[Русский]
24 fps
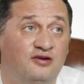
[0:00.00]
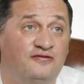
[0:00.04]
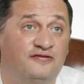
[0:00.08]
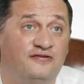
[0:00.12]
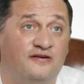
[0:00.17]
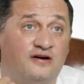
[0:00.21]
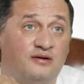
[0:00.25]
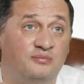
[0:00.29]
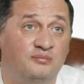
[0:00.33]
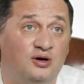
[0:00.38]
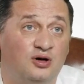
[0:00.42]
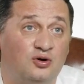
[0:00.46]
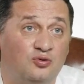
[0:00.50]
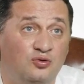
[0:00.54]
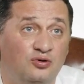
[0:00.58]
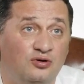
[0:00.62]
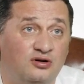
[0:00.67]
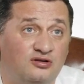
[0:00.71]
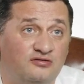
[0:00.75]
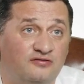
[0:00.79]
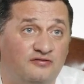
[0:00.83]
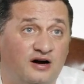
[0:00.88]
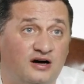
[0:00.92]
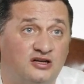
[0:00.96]
и
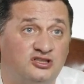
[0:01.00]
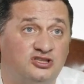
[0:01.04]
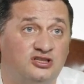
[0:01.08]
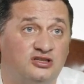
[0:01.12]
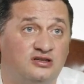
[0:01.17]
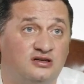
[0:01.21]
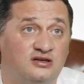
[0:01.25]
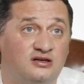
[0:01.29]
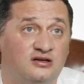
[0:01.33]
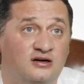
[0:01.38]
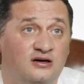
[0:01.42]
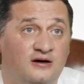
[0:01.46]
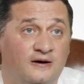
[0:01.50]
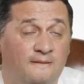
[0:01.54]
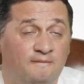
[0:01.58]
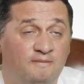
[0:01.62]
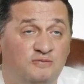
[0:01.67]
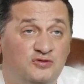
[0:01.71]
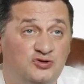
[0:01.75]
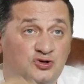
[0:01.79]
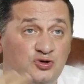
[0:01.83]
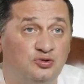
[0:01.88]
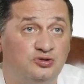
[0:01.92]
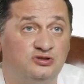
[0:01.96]
формирует ваши
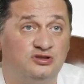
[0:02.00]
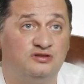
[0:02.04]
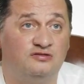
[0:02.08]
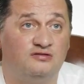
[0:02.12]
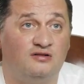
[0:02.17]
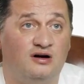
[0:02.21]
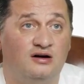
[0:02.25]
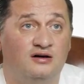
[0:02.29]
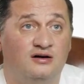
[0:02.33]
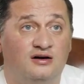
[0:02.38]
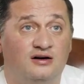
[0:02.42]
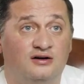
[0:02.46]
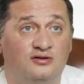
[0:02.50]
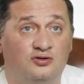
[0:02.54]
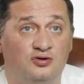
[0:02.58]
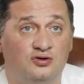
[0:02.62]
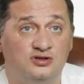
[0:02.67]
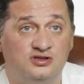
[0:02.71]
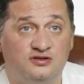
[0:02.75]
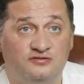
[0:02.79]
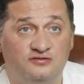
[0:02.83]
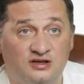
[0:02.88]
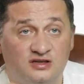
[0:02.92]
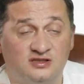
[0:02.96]
чувства то
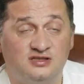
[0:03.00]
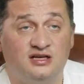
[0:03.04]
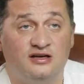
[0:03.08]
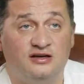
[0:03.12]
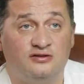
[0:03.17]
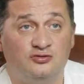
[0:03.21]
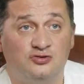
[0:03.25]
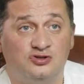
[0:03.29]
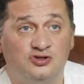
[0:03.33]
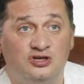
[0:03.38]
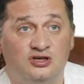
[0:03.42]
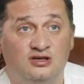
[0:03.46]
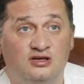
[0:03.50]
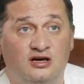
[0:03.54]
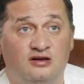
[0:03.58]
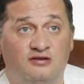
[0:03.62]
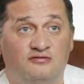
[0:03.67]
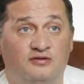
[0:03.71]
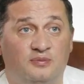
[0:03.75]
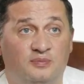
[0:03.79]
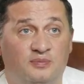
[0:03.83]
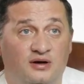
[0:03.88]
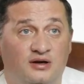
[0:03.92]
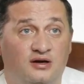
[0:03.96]
есть на следующий
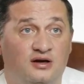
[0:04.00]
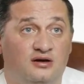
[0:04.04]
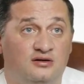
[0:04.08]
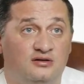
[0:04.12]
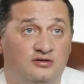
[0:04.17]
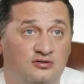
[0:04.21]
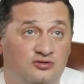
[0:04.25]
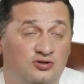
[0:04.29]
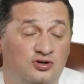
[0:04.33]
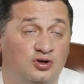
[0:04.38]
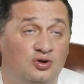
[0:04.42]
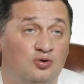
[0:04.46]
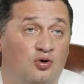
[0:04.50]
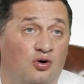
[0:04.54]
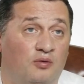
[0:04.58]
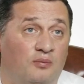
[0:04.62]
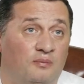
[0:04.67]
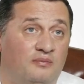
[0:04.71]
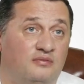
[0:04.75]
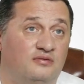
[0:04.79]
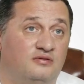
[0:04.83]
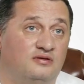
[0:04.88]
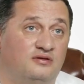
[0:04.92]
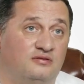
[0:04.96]
день вы были
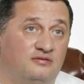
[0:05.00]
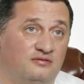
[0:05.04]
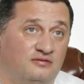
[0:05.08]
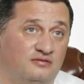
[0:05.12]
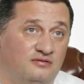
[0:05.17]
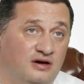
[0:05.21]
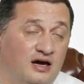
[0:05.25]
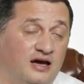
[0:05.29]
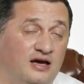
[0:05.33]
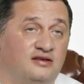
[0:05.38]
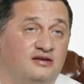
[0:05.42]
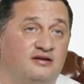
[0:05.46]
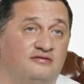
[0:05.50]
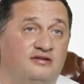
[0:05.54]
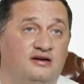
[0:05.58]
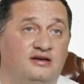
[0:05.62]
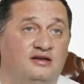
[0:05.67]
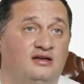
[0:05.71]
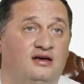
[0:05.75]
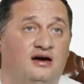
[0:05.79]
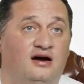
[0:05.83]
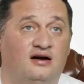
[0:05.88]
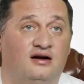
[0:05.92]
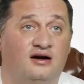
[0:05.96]
днем этого
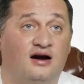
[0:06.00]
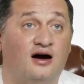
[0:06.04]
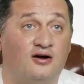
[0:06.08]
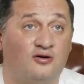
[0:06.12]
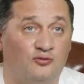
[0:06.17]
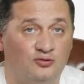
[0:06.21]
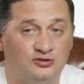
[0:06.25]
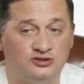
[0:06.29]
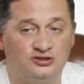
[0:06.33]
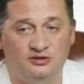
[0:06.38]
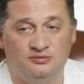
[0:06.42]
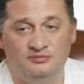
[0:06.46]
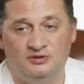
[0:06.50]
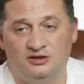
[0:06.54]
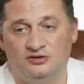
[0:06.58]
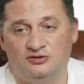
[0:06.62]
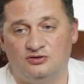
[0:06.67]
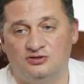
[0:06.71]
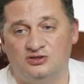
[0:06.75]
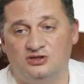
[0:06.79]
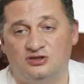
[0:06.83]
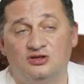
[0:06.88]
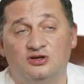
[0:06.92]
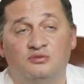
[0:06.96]
дня хорошими,
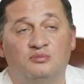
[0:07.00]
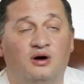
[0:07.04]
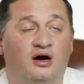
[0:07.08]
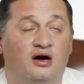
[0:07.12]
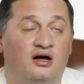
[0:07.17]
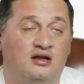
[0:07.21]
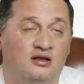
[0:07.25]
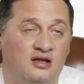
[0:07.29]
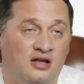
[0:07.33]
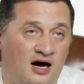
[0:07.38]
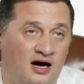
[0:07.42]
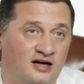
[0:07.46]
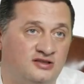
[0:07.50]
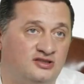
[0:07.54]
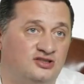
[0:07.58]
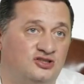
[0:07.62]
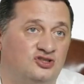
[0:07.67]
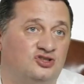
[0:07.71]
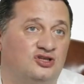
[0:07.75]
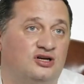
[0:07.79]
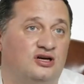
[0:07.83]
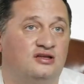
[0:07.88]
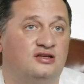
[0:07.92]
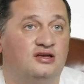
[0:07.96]
то есть ты моя
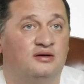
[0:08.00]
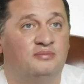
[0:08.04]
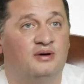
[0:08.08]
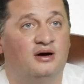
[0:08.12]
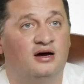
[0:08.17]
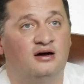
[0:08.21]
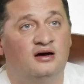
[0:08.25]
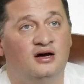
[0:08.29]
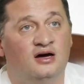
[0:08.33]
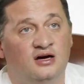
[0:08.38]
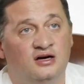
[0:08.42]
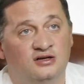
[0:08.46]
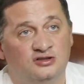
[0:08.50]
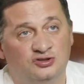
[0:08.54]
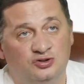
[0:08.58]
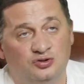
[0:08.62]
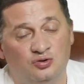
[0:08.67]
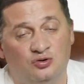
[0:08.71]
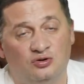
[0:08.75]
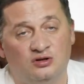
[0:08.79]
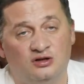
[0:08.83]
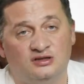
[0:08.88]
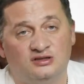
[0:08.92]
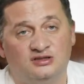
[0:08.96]
ласточка, ты моя
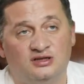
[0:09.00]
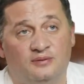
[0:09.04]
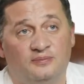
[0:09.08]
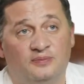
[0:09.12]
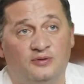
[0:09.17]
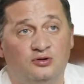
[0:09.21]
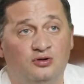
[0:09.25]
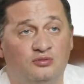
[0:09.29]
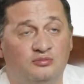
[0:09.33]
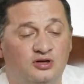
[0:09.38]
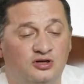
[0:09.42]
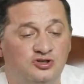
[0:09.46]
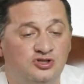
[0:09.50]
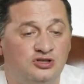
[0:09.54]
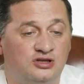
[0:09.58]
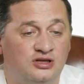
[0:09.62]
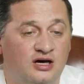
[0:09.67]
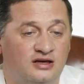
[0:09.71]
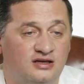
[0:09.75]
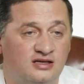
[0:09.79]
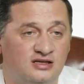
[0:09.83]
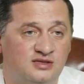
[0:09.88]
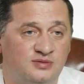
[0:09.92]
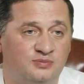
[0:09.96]
золотца. Потом
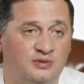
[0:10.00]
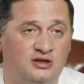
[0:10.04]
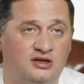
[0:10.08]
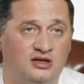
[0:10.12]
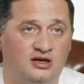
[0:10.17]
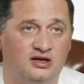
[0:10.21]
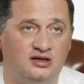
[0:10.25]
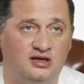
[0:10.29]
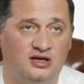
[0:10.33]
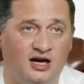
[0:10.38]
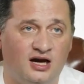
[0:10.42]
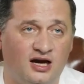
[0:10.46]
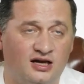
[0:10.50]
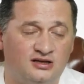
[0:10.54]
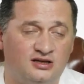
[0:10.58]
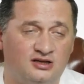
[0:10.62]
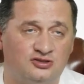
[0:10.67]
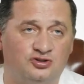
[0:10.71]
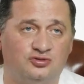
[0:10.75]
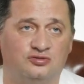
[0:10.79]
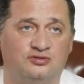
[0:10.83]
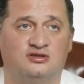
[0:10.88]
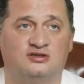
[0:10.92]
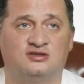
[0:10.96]
начинаете смотреть,
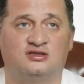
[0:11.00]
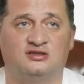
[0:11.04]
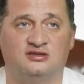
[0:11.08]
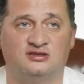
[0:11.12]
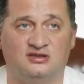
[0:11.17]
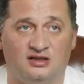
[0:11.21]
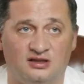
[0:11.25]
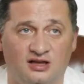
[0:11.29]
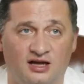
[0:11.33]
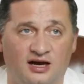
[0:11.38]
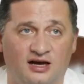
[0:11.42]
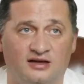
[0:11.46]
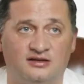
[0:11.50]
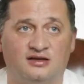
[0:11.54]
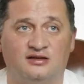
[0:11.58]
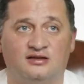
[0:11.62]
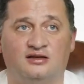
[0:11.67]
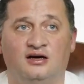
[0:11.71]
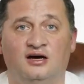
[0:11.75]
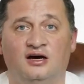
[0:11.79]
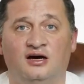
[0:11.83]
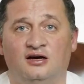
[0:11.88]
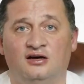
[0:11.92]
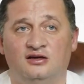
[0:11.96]
этот что-то сказал,
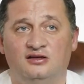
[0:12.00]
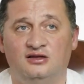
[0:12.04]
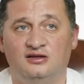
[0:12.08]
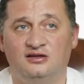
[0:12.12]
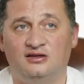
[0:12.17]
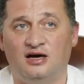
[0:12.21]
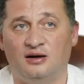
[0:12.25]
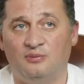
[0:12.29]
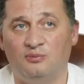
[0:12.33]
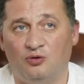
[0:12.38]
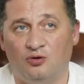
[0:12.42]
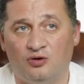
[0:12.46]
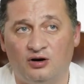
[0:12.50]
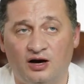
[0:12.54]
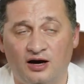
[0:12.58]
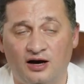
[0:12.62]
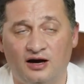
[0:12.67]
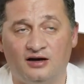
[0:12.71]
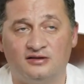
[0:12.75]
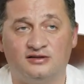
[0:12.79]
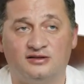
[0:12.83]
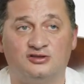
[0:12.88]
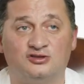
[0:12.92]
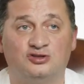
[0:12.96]
этот, не дай бог,
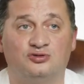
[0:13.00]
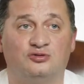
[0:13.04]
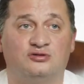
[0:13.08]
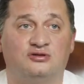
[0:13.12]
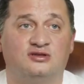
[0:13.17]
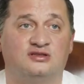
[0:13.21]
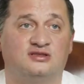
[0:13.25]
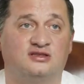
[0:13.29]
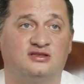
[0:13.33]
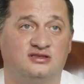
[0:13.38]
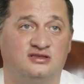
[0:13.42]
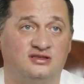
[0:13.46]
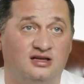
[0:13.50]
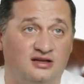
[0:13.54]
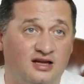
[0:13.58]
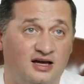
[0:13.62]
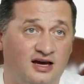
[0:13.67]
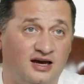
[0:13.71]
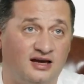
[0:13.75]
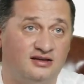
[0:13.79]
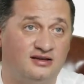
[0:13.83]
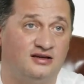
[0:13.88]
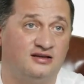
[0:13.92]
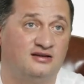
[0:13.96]
этот что-то сказал,
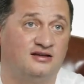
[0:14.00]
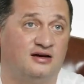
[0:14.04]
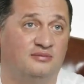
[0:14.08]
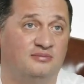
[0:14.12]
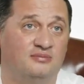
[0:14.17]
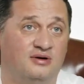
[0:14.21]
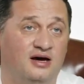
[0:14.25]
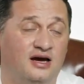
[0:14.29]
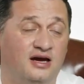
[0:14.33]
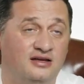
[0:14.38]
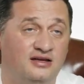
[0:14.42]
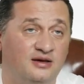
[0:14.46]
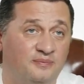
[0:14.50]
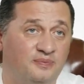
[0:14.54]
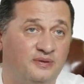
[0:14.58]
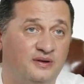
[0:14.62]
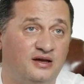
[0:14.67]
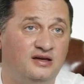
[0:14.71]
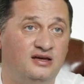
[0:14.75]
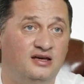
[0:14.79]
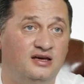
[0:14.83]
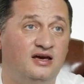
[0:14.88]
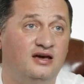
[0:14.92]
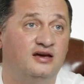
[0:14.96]
этот, там, эти
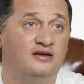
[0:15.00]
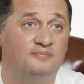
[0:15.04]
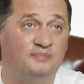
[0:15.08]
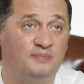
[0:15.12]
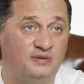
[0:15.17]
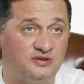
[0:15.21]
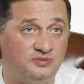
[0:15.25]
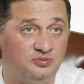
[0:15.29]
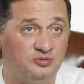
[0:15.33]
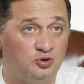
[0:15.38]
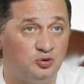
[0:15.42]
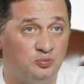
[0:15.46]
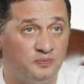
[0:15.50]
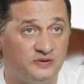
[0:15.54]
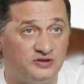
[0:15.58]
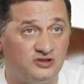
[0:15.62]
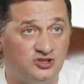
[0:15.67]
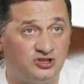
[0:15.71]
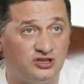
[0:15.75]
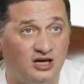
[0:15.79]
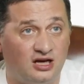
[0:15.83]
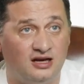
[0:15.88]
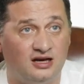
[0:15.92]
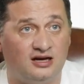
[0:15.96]
плохие. Потом
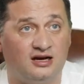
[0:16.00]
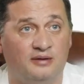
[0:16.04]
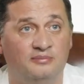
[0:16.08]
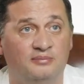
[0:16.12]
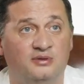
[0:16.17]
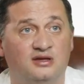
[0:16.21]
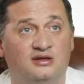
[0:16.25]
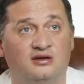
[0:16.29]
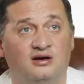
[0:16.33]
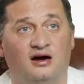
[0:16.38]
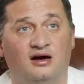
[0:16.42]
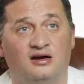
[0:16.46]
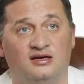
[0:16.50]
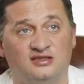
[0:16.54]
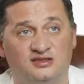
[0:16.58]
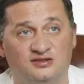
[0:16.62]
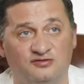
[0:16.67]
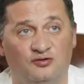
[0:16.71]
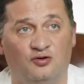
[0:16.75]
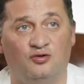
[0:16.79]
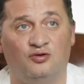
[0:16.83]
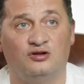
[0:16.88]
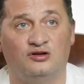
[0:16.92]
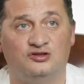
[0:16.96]
почитали комментарии,
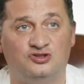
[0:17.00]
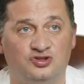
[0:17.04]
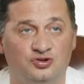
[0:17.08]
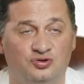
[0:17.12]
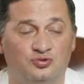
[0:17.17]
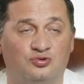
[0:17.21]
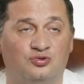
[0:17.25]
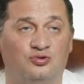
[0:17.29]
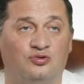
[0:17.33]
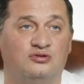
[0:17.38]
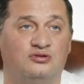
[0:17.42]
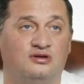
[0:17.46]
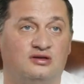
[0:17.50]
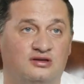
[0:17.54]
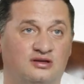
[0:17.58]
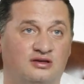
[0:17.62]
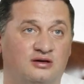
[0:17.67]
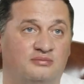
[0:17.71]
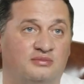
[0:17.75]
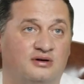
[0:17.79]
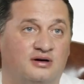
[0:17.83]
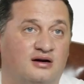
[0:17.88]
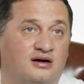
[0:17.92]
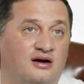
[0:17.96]
сволочи, уроды,
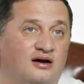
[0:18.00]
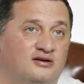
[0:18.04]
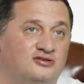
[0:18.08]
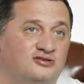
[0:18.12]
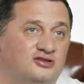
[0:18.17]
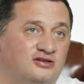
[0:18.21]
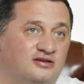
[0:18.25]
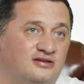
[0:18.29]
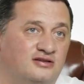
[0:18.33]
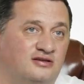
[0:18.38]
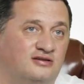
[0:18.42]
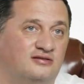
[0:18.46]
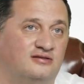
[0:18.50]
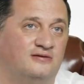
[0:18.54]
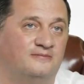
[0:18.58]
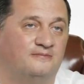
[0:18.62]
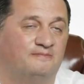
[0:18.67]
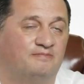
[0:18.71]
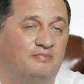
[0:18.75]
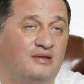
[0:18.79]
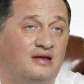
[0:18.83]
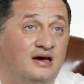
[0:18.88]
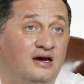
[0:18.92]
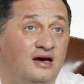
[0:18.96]
там, какашки
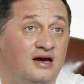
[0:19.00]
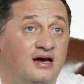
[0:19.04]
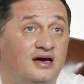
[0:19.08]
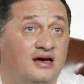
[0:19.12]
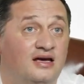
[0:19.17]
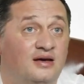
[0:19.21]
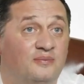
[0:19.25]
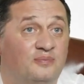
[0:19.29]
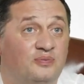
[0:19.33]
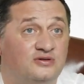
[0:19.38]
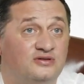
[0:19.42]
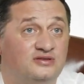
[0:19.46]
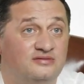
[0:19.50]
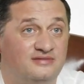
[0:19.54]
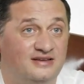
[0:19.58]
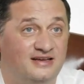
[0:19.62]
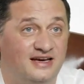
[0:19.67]
и И пос...